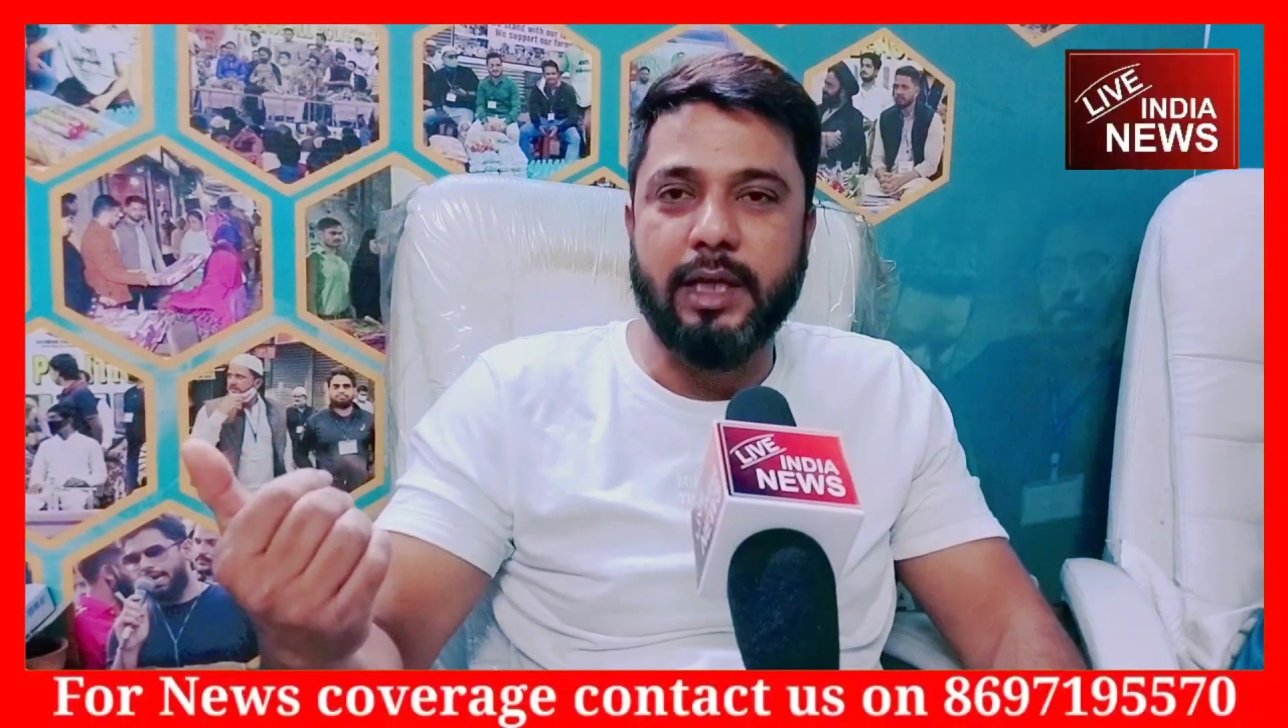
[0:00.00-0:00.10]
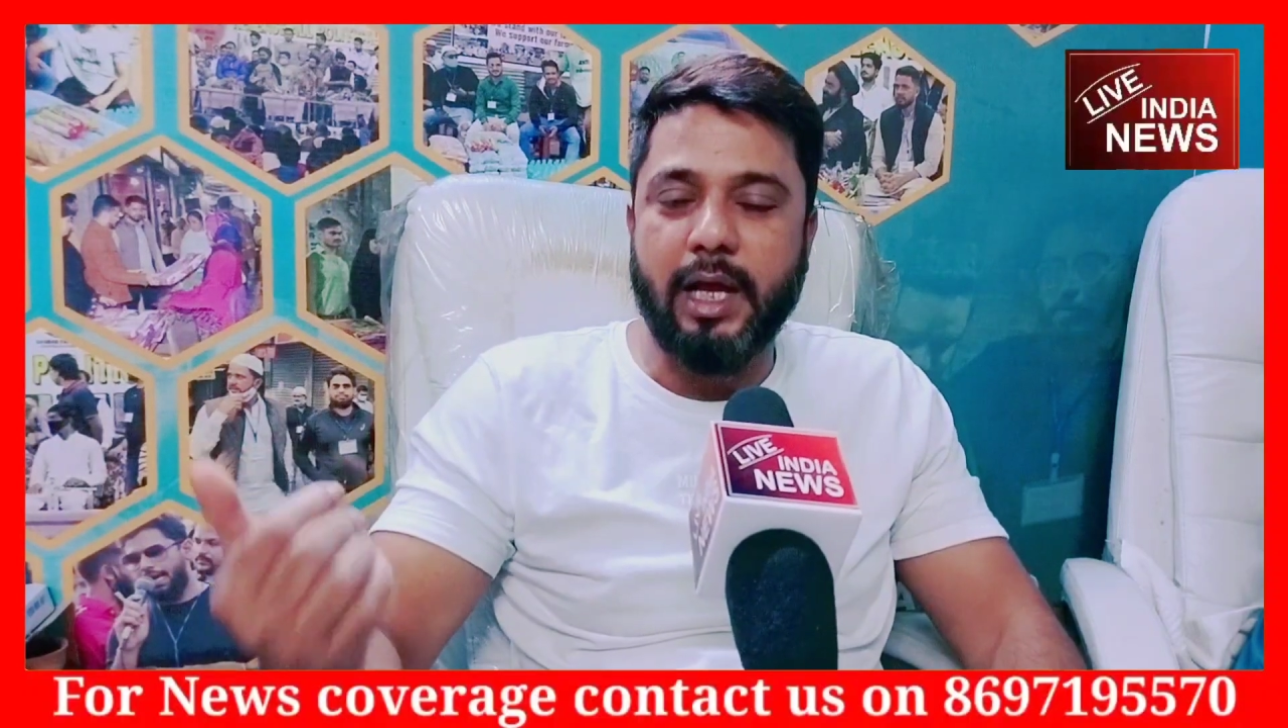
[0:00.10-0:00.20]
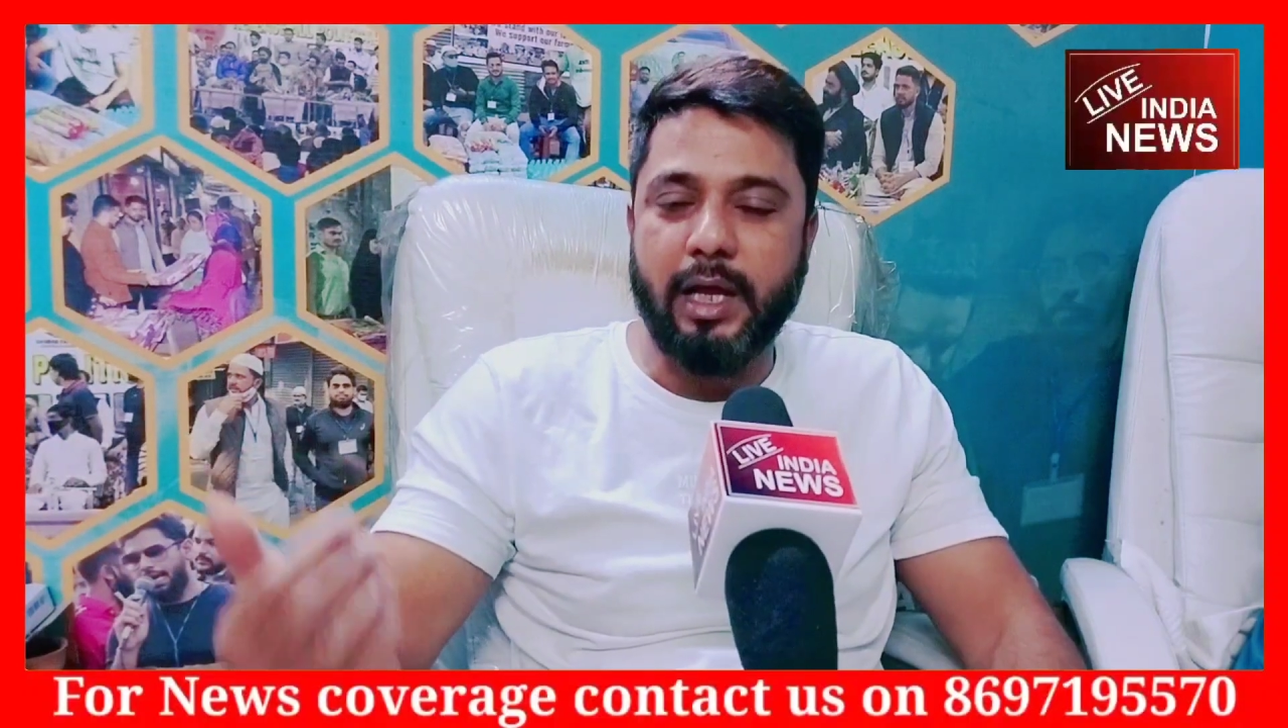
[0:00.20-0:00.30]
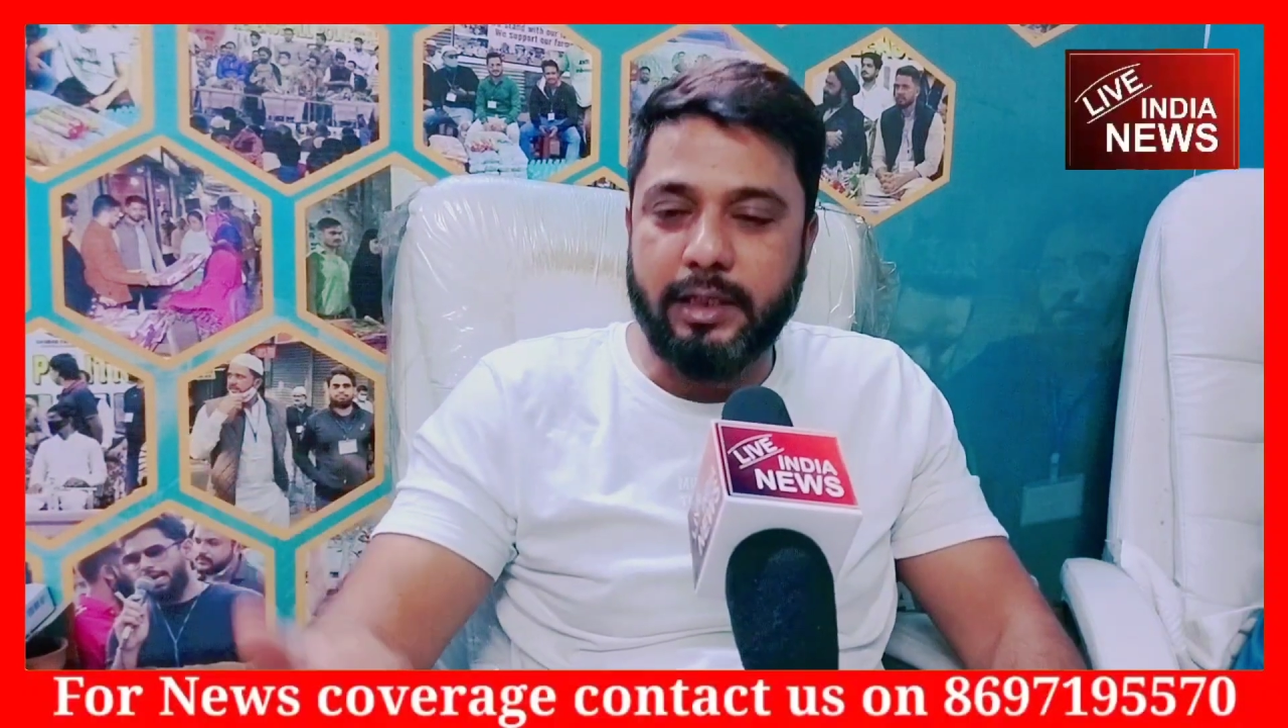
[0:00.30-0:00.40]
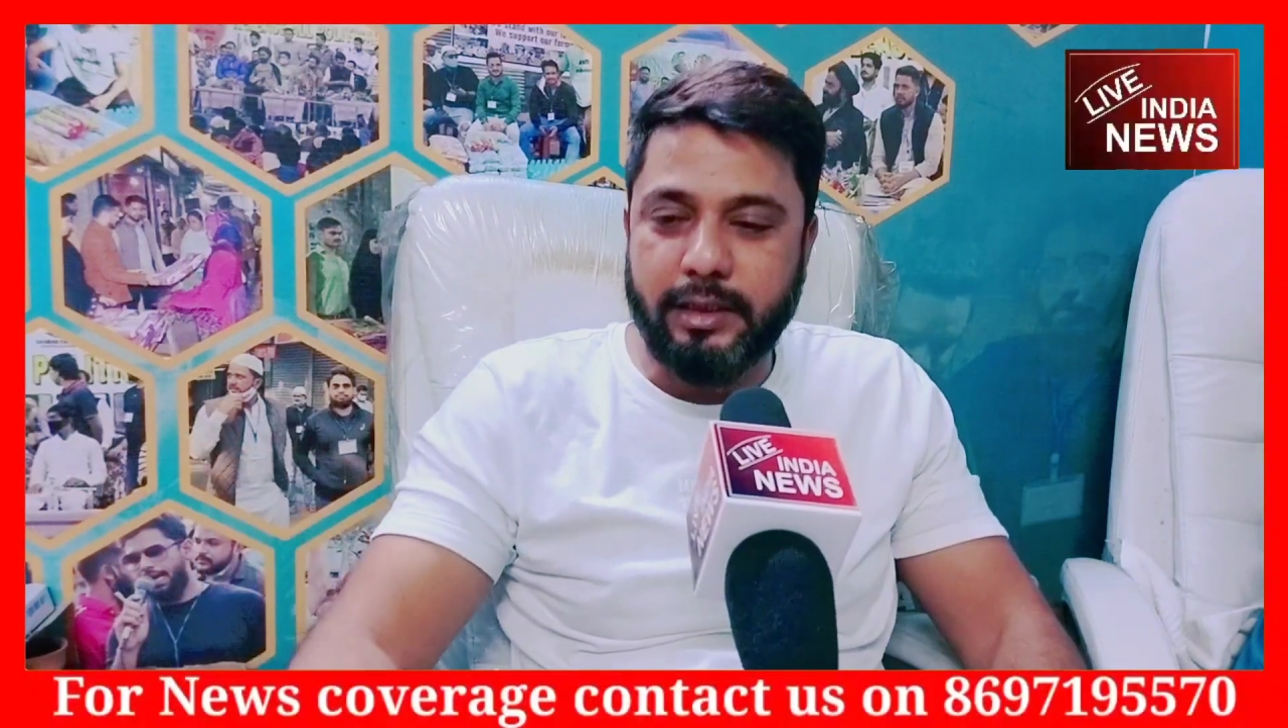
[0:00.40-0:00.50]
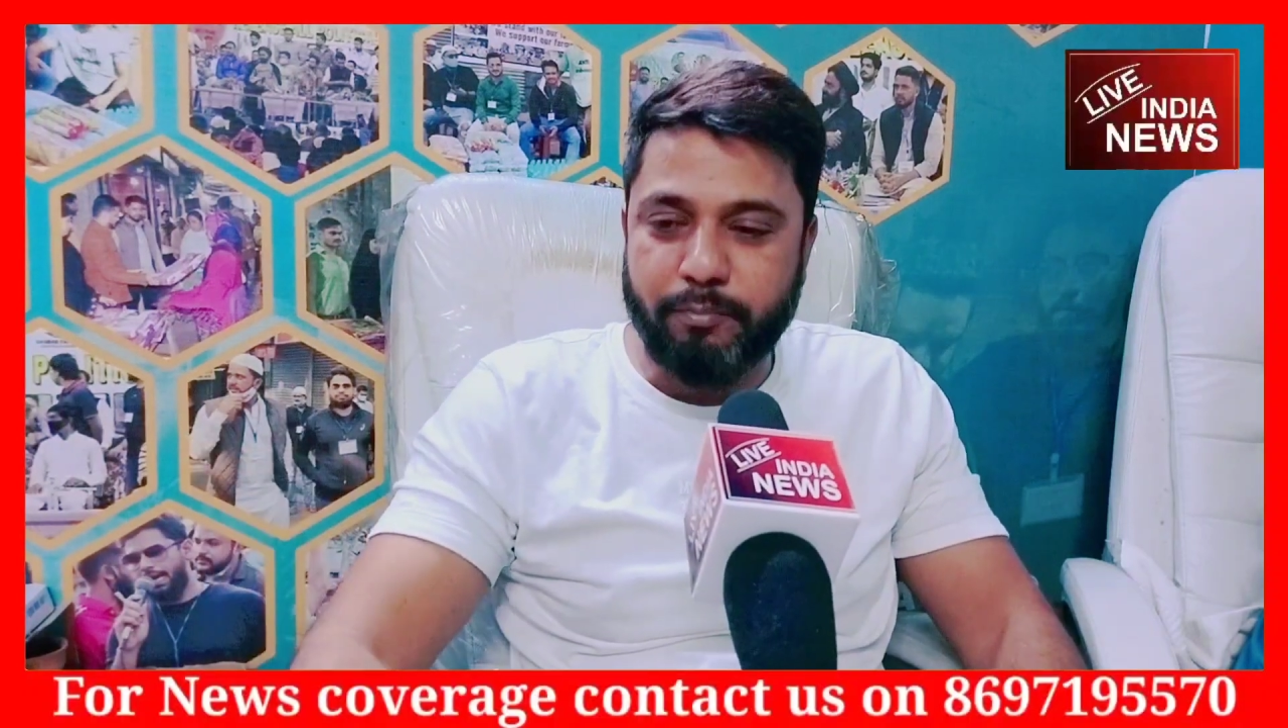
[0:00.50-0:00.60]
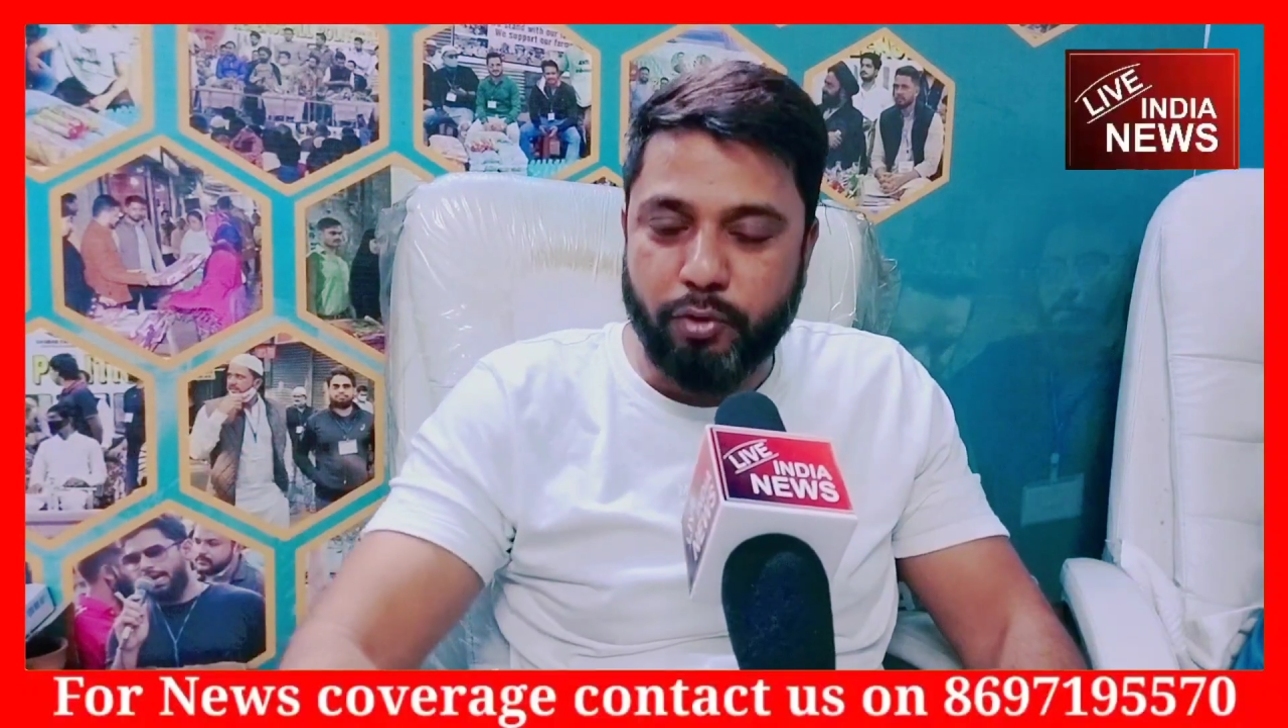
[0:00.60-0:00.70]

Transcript: कि